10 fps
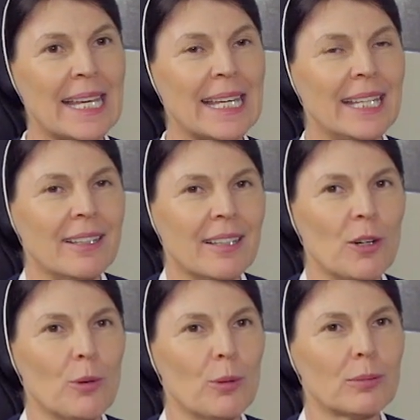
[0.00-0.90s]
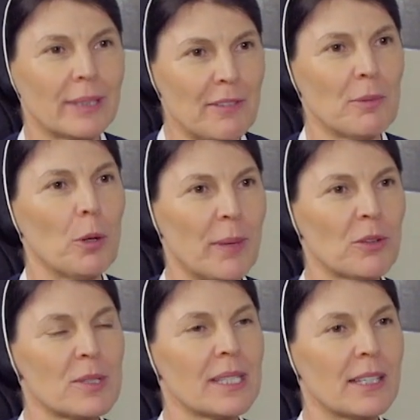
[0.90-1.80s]
Então, teve
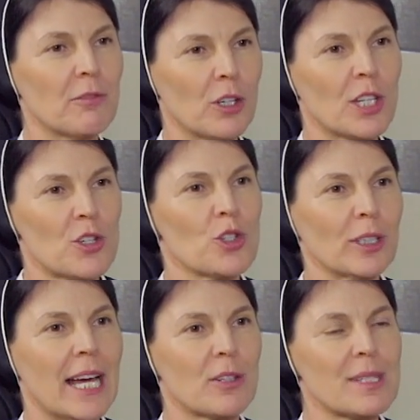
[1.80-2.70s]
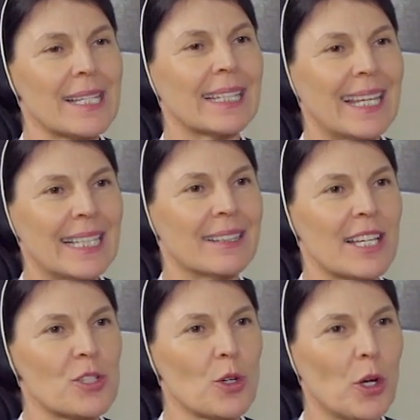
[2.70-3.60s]
momentos em que foi questionado se aquele
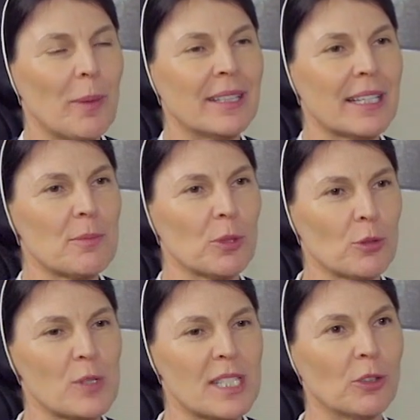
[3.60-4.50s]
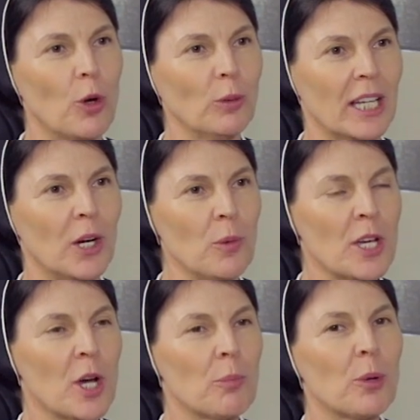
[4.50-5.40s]
texto realmente era produzido ou não
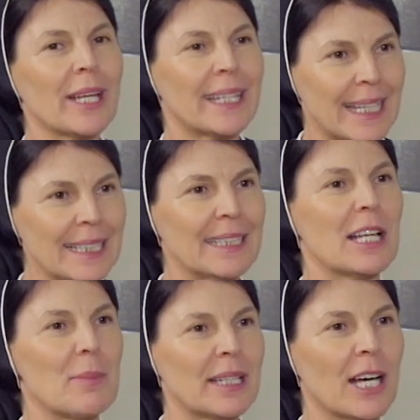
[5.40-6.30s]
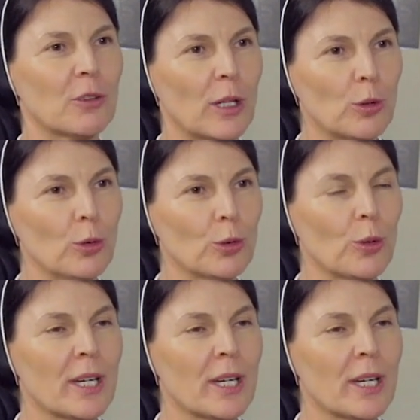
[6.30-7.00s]
por aquele determinado aluno,